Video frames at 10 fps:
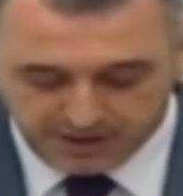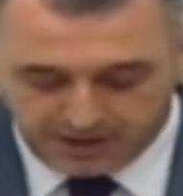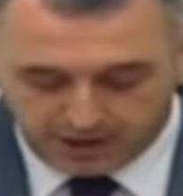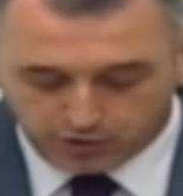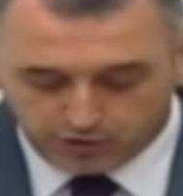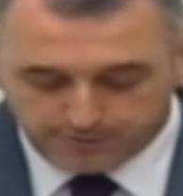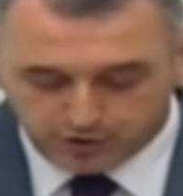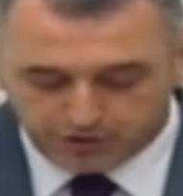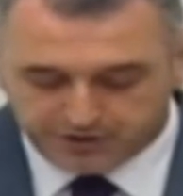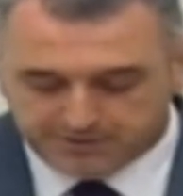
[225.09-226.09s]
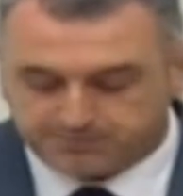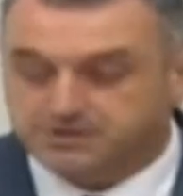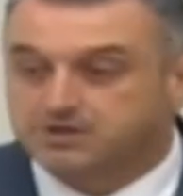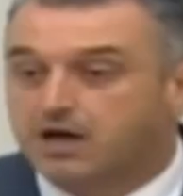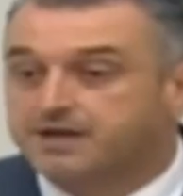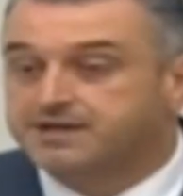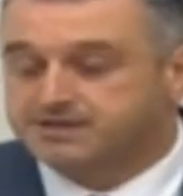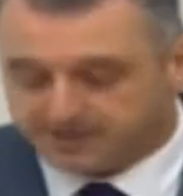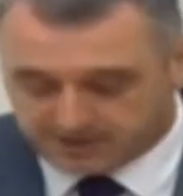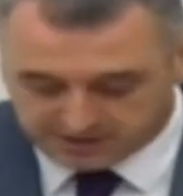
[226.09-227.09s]
ekonomi yönetimimizin
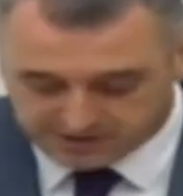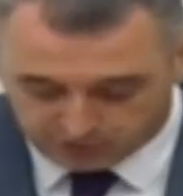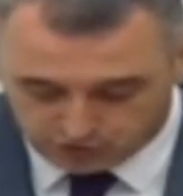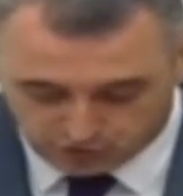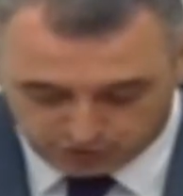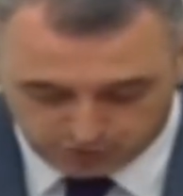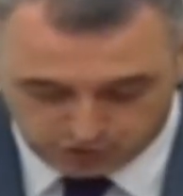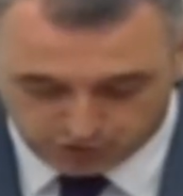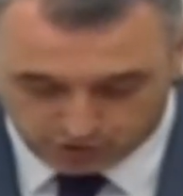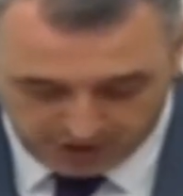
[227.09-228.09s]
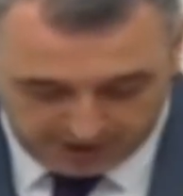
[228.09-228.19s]
gayretleriyle savuşturulmuştur